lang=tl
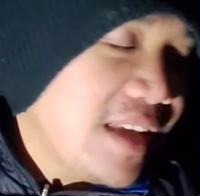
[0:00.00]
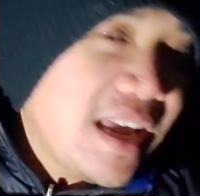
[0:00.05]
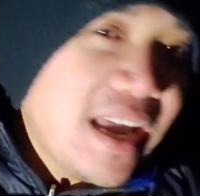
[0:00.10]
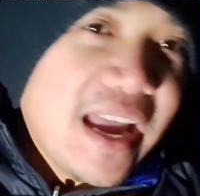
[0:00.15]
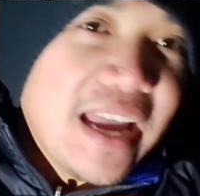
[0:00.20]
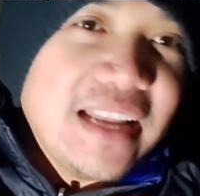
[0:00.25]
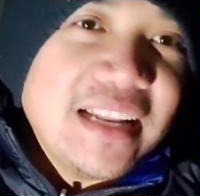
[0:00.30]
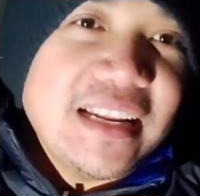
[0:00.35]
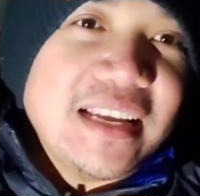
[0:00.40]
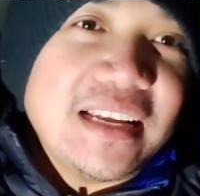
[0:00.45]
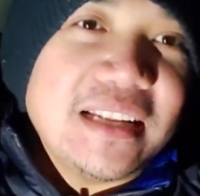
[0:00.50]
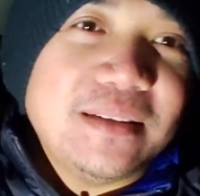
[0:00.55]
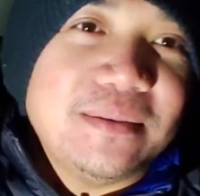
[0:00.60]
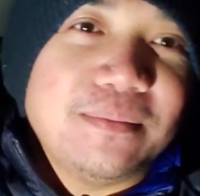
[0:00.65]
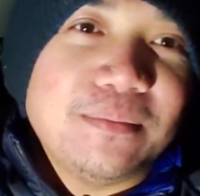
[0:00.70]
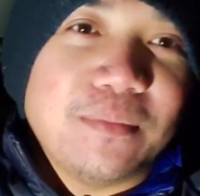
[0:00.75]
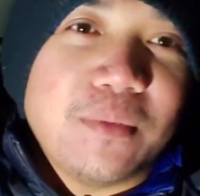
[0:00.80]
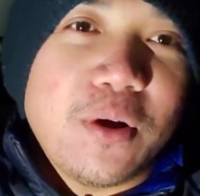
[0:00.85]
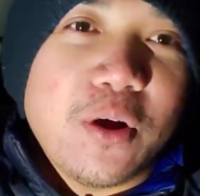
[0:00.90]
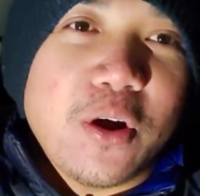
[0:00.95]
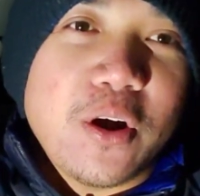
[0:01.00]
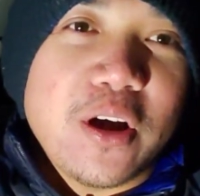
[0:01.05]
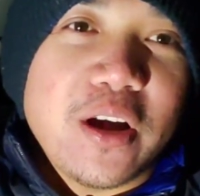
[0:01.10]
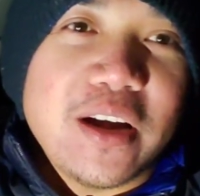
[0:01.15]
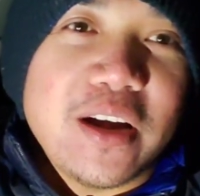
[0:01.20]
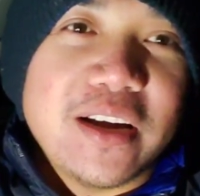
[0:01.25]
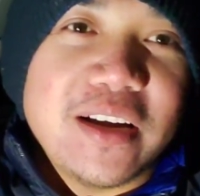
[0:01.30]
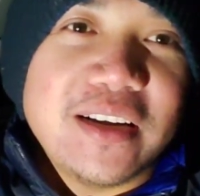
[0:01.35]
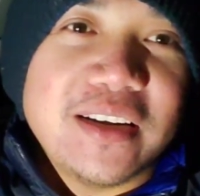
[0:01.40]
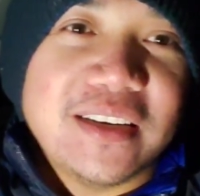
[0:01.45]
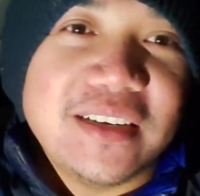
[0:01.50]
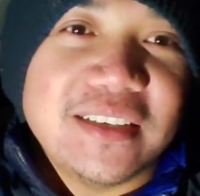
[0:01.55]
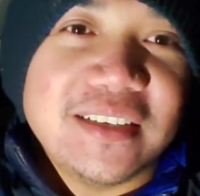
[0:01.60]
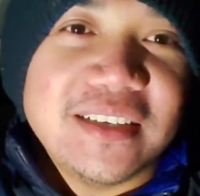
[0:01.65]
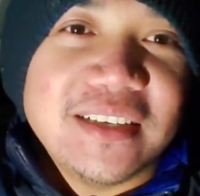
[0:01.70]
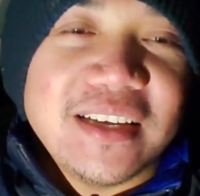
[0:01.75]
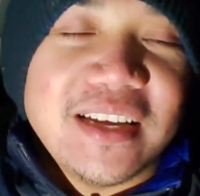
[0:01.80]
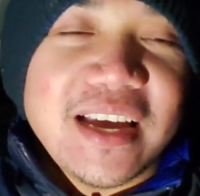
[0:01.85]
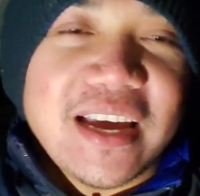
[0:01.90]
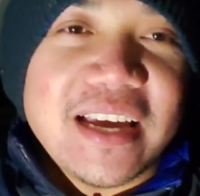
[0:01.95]
I need more
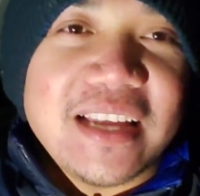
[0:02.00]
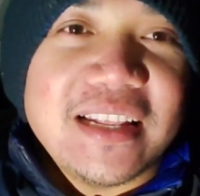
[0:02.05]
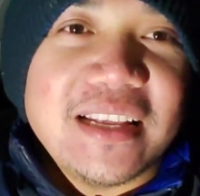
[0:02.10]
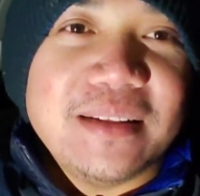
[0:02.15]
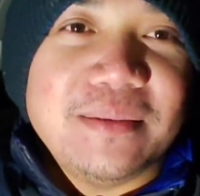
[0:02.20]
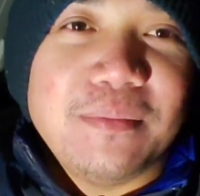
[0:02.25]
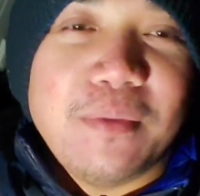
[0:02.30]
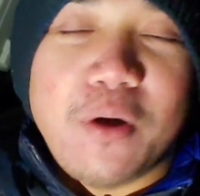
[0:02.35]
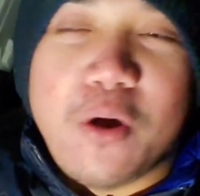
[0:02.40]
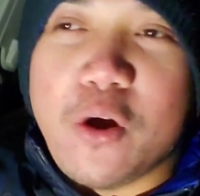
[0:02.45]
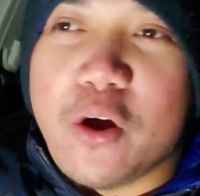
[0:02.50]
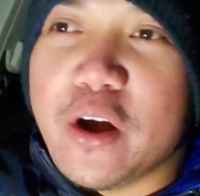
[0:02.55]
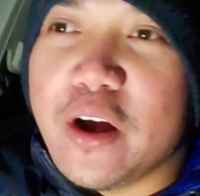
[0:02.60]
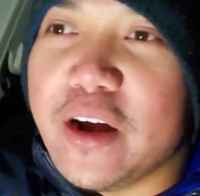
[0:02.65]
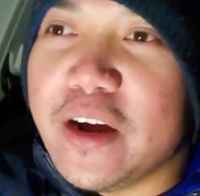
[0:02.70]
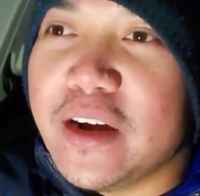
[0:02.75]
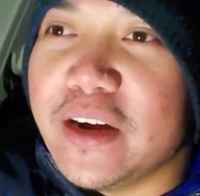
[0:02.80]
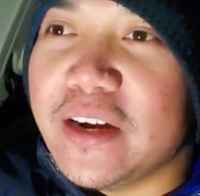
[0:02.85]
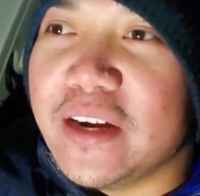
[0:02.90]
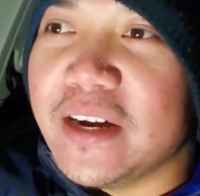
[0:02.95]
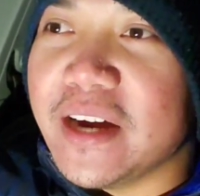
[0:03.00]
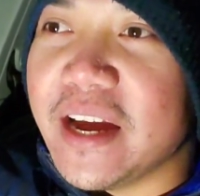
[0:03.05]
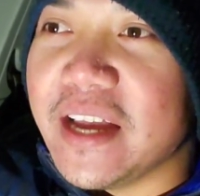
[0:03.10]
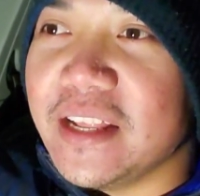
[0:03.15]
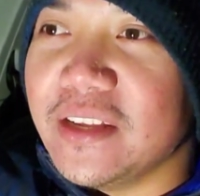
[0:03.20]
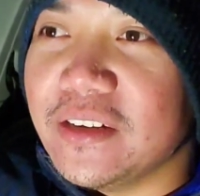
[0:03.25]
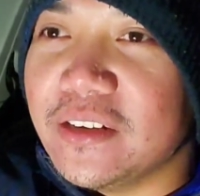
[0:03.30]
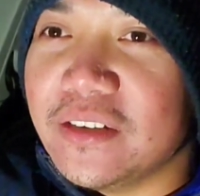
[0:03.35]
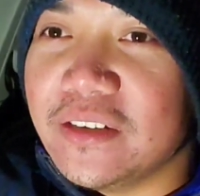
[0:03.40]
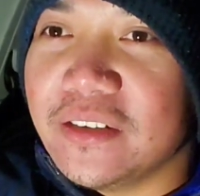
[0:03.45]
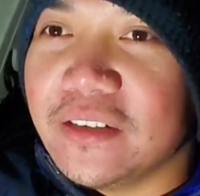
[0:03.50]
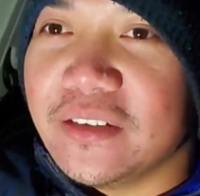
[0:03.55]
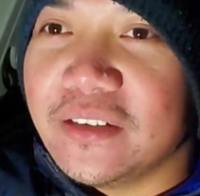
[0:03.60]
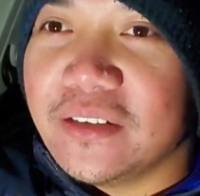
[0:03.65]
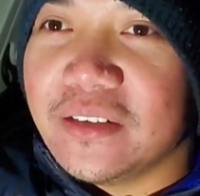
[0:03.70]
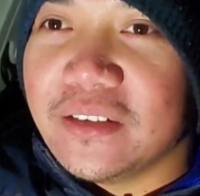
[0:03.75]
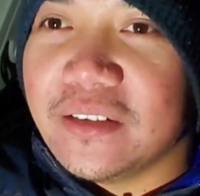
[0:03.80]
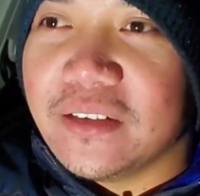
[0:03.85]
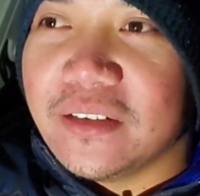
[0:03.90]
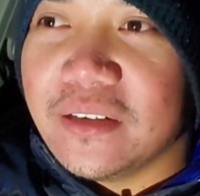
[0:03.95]
I need more ano
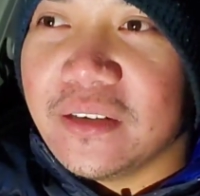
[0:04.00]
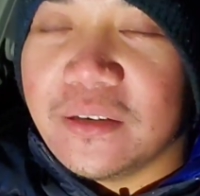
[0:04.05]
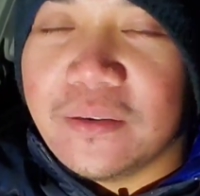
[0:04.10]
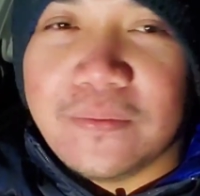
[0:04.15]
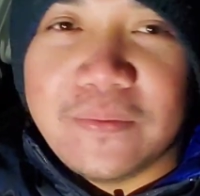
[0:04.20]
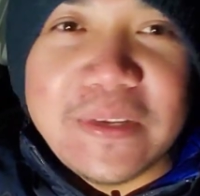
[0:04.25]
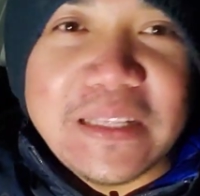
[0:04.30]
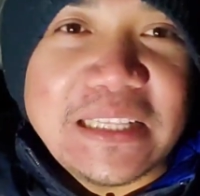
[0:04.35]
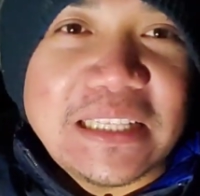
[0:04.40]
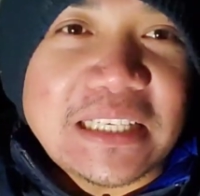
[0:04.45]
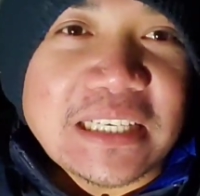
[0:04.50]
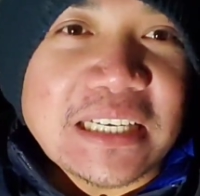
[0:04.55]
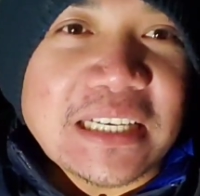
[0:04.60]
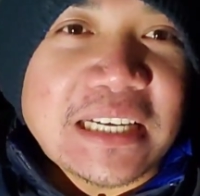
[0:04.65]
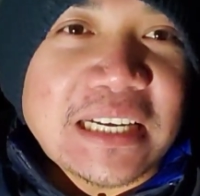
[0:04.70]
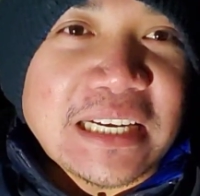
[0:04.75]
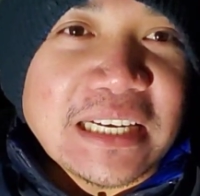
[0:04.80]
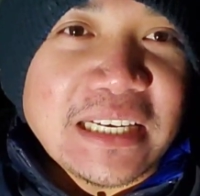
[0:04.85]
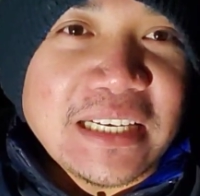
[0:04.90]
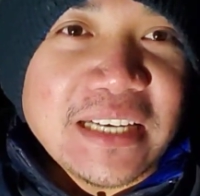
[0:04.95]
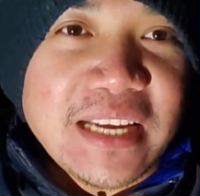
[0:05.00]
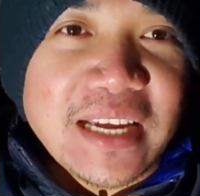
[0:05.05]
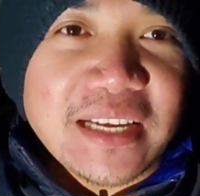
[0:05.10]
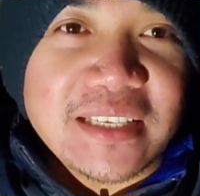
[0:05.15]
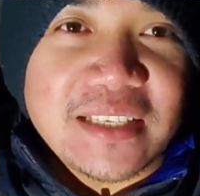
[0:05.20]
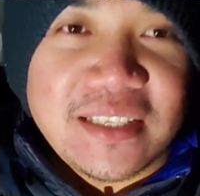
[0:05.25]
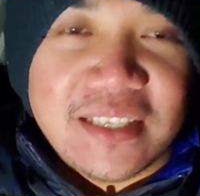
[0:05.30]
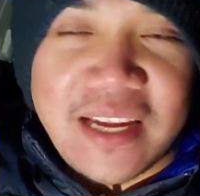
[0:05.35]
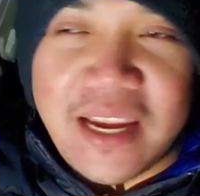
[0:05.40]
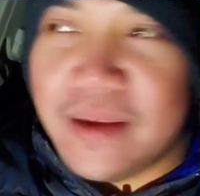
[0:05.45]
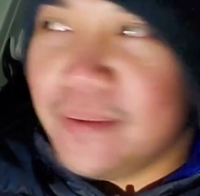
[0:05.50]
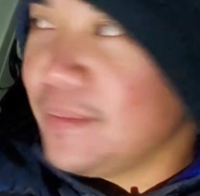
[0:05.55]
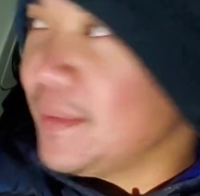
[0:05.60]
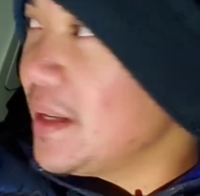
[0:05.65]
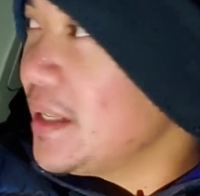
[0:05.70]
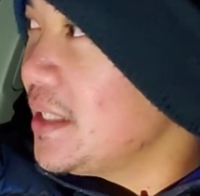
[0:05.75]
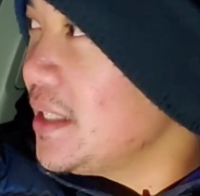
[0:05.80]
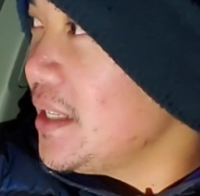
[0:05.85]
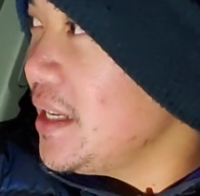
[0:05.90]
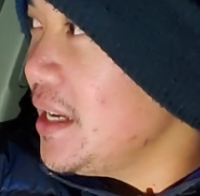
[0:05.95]
winter gear next time
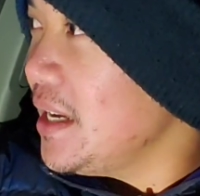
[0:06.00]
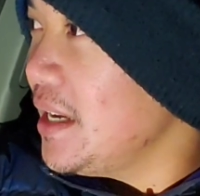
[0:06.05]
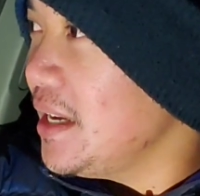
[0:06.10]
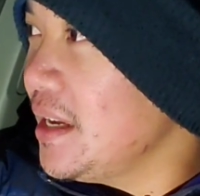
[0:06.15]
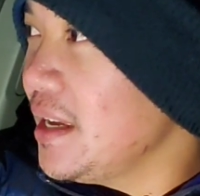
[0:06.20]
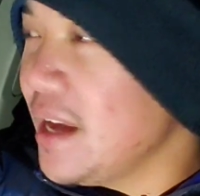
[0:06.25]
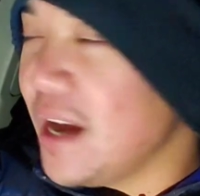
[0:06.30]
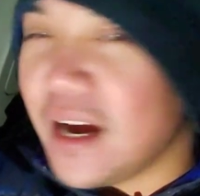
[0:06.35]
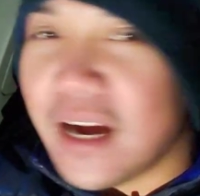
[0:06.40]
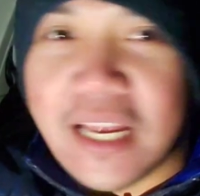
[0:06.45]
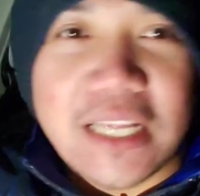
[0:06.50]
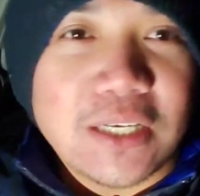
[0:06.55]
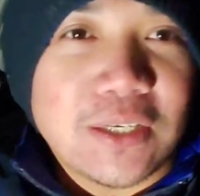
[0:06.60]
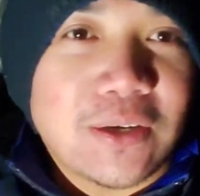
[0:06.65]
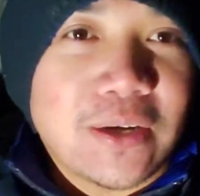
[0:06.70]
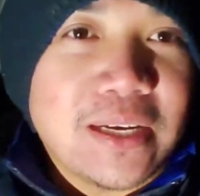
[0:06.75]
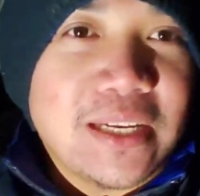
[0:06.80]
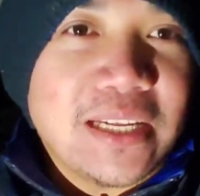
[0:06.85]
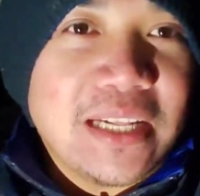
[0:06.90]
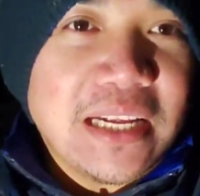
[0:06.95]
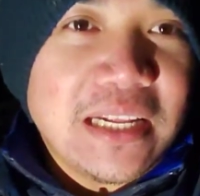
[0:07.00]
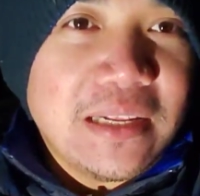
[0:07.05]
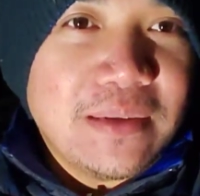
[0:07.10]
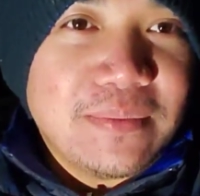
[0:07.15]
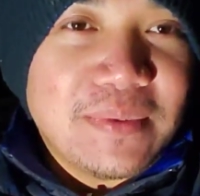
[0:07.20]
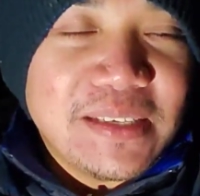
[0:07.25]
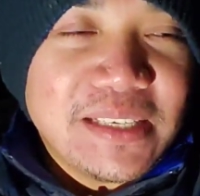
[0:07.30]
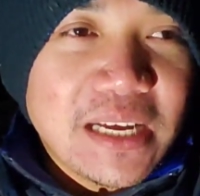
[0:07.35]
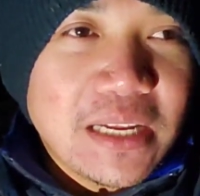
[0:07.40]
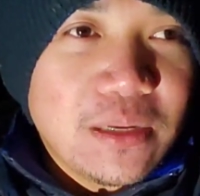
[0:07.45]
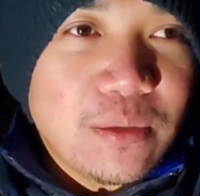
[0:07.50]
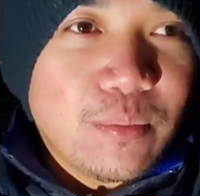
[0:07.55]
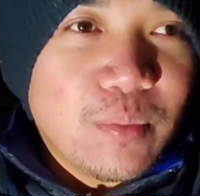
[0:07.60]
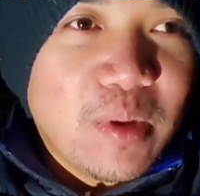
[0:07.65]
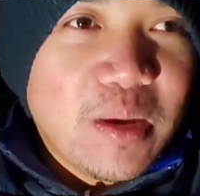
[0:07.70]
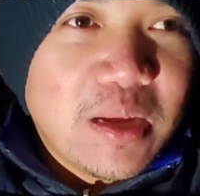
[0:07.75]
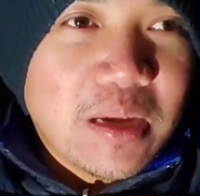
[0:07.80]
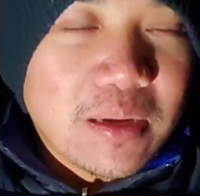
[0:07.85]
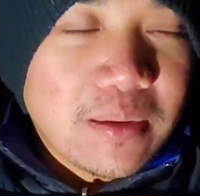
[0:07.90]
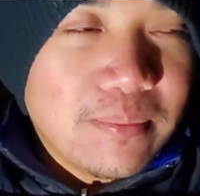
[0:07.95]
kasi kala ko kanina hindi masyado
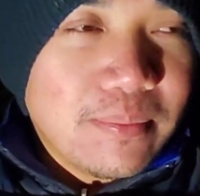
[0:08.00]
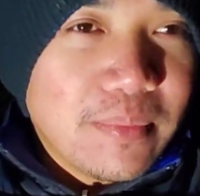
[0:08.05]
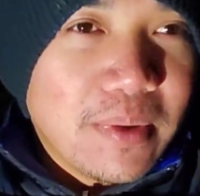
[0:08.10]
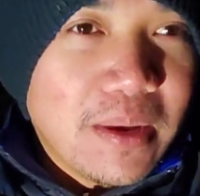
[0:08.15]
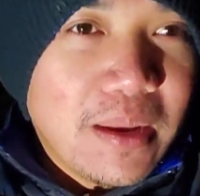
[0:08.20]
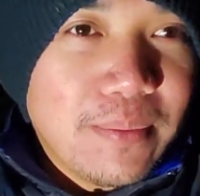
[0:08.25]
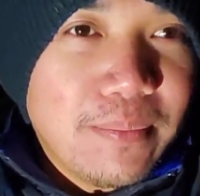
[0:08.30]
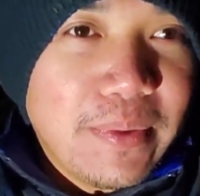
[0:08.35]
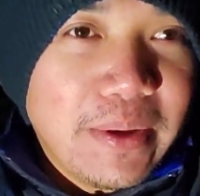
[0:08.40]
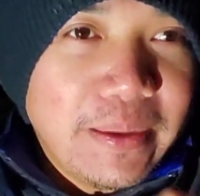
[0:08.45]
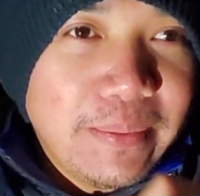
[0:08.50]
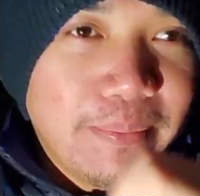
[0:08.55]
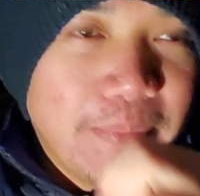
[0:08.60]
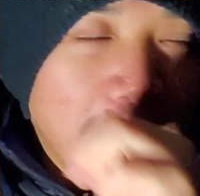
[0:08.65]
malamig, malamig